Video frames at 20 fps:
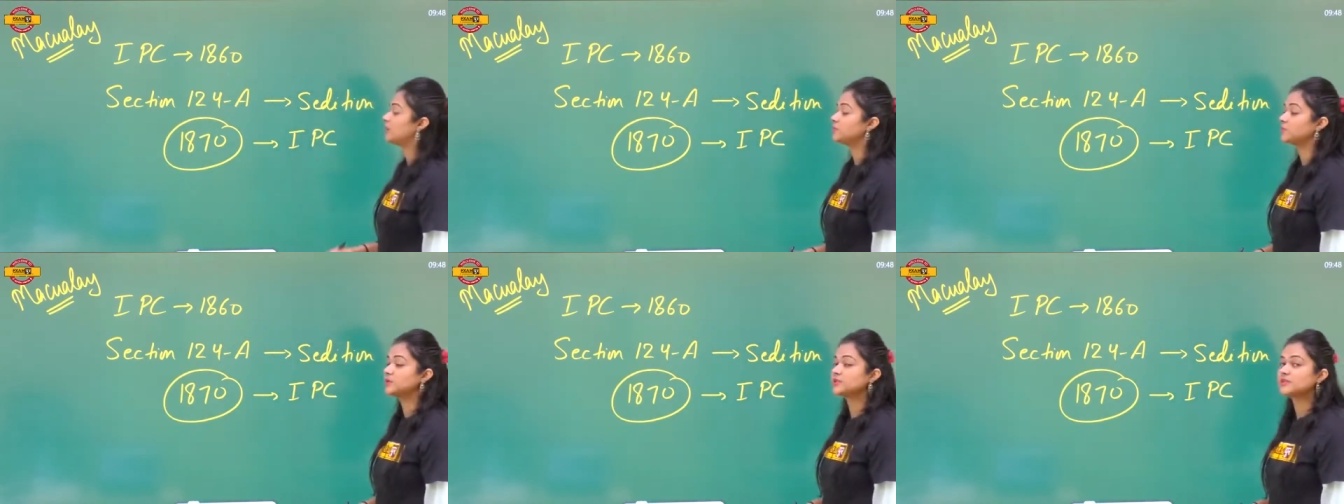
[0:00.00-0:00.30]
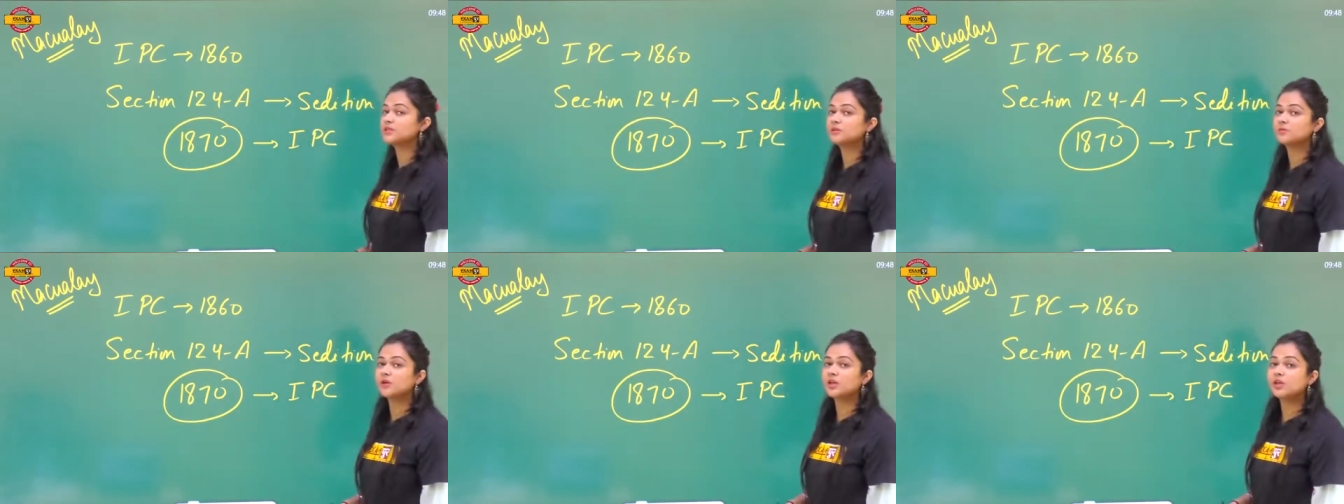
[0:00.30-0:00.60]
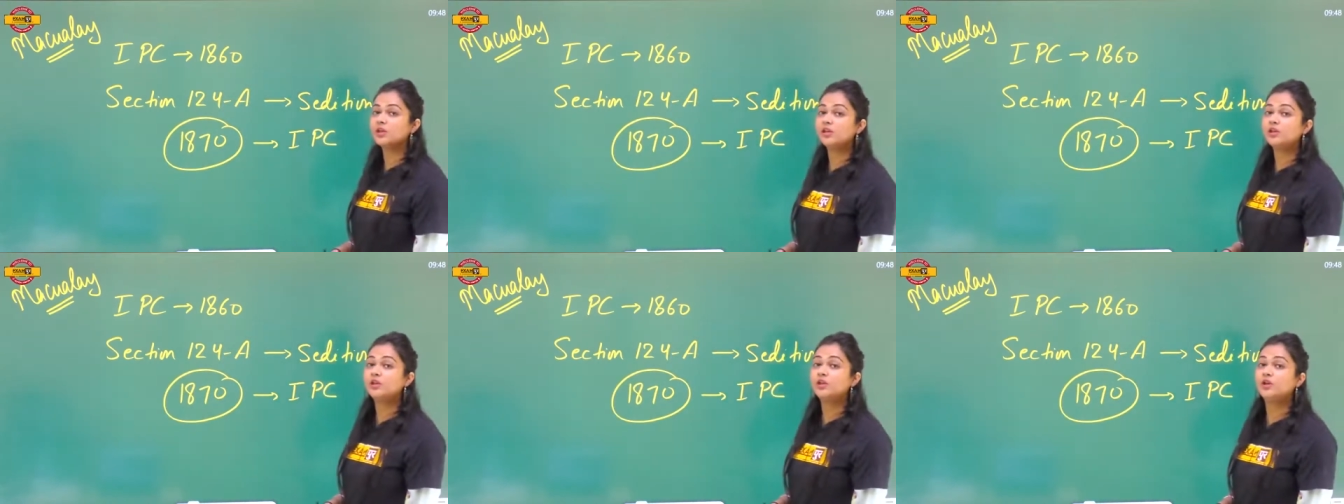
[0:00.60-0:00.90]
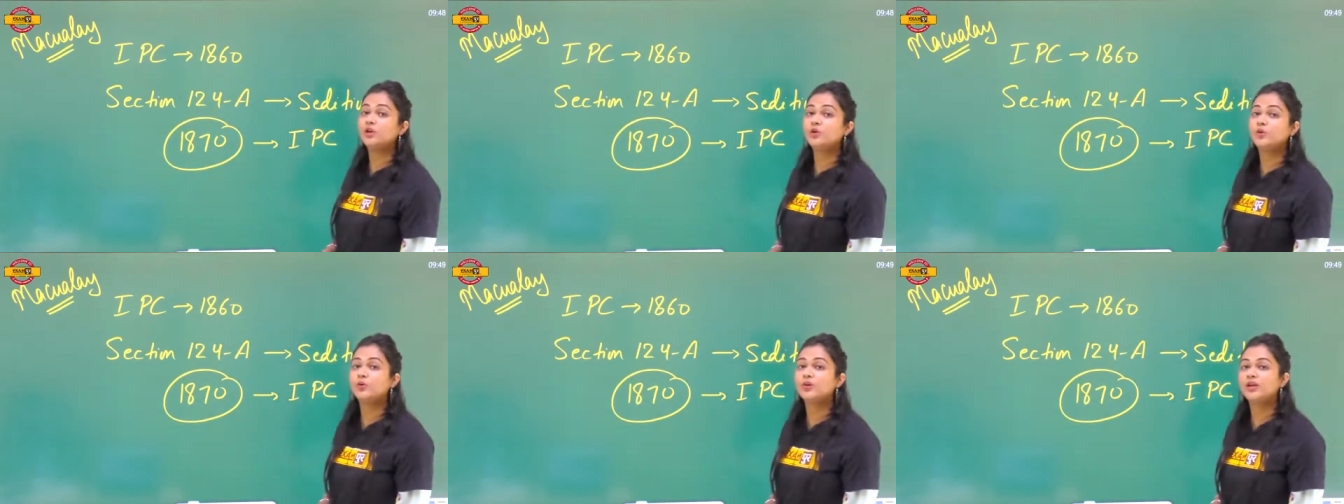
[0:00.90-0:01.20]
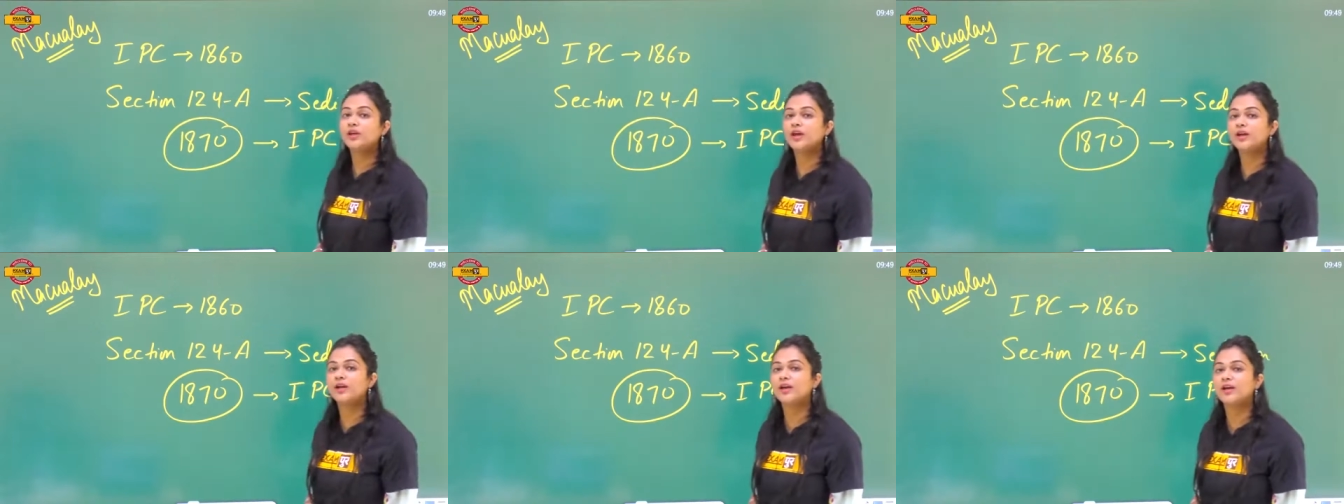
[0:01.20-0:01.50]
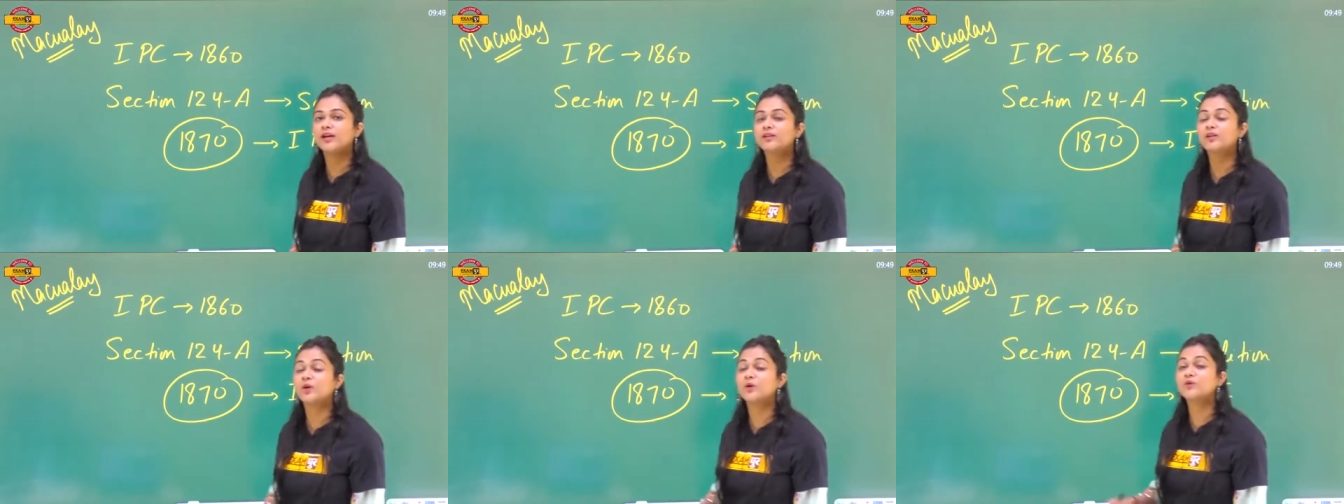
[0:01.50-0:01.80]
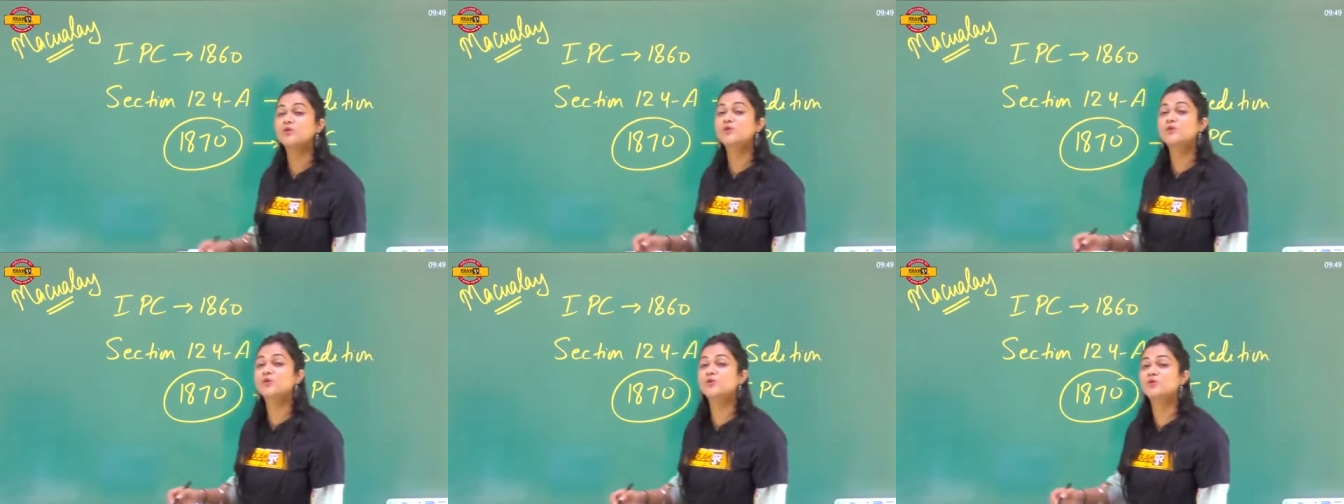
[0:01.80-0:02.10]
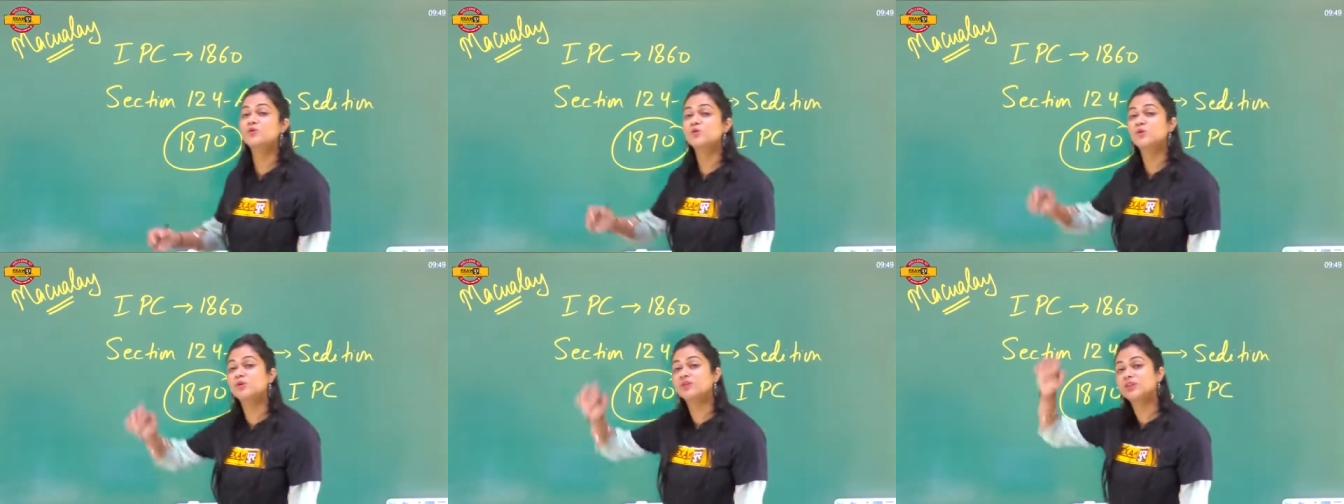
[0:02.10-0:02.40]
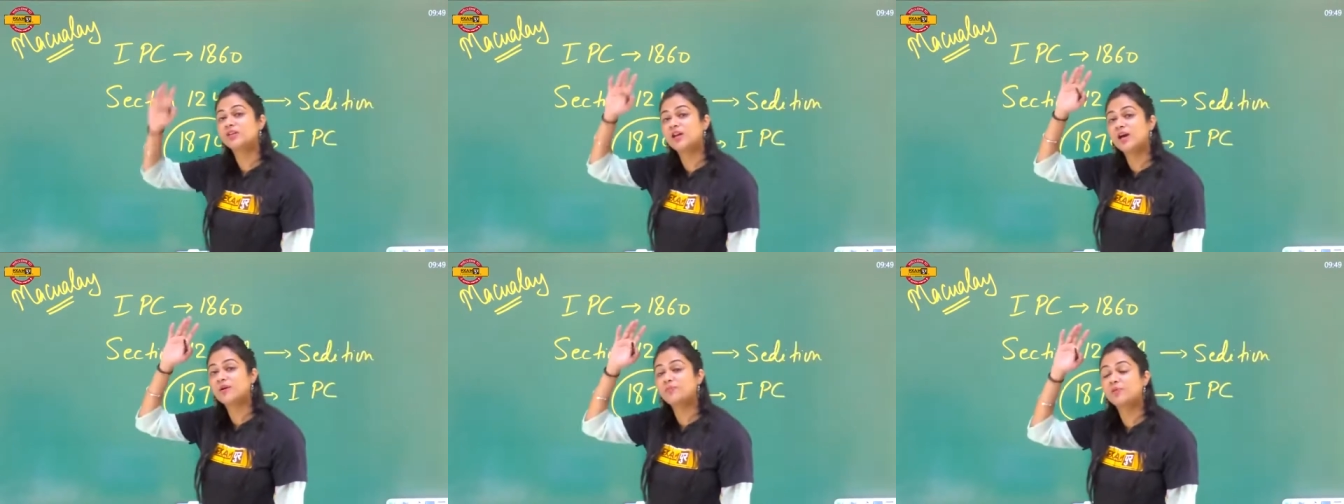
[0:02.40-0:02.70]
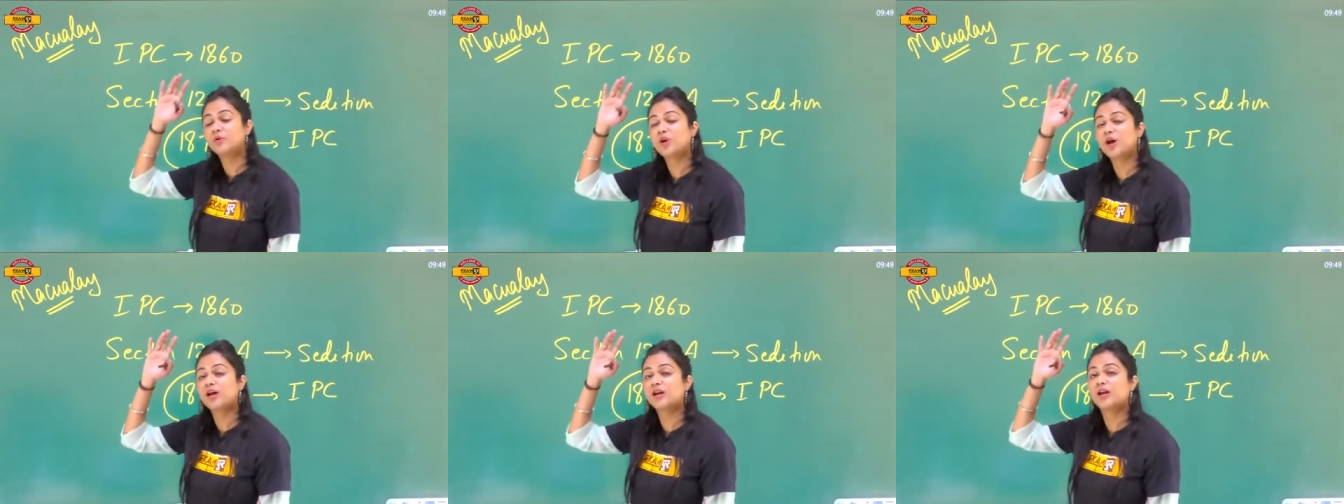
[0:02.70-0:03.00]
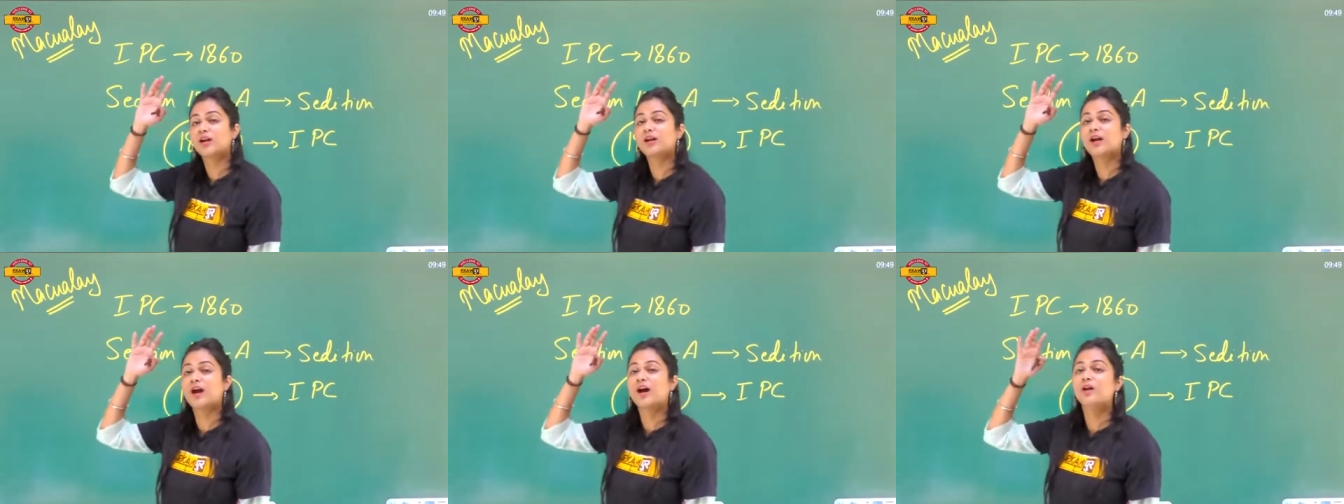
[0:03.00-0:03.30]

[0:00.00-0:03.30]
में आईपीसी में इंक्लूड किया गया था और सोचो इतना पुराना